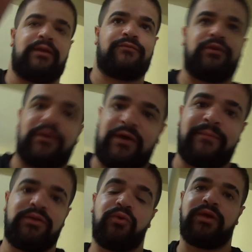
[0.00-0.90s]
fui levar a
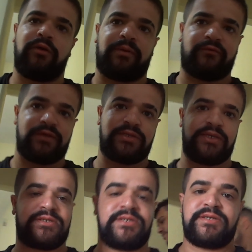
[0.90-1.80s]
mãe do Igor para fazer
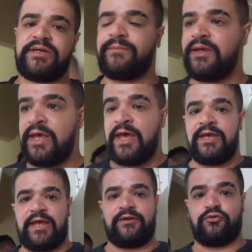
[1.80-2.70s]
esse exame
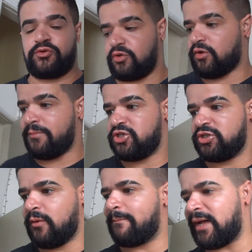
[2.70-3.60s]
e ela ficou totalmente
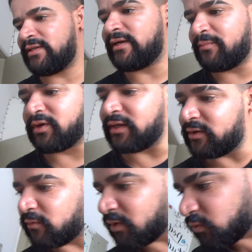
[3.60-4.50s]
dopada, né? Porque
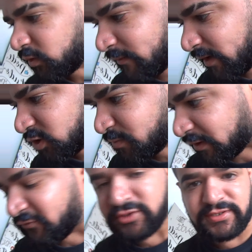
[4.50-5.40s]
toma um remédio para
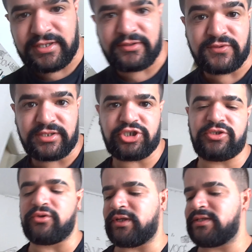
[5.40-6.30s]
você não sentir
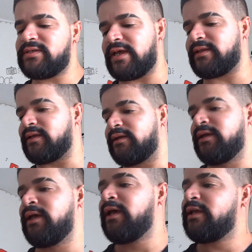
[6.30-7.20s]
dor, etc.
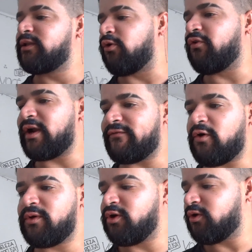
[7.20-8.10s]
Então eu vou gravar
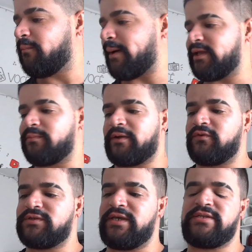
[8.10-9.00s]
o Igor dopado para
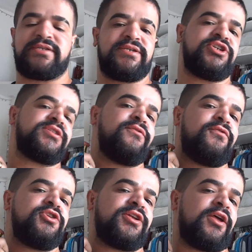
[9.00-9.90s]
vocês. Assista esse
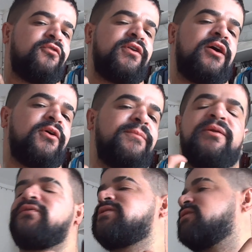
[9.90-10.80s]
vídeo até o final aí para
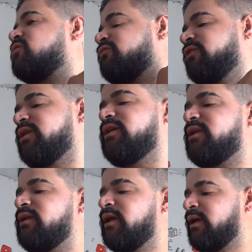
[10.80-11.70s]
vocês conferirem.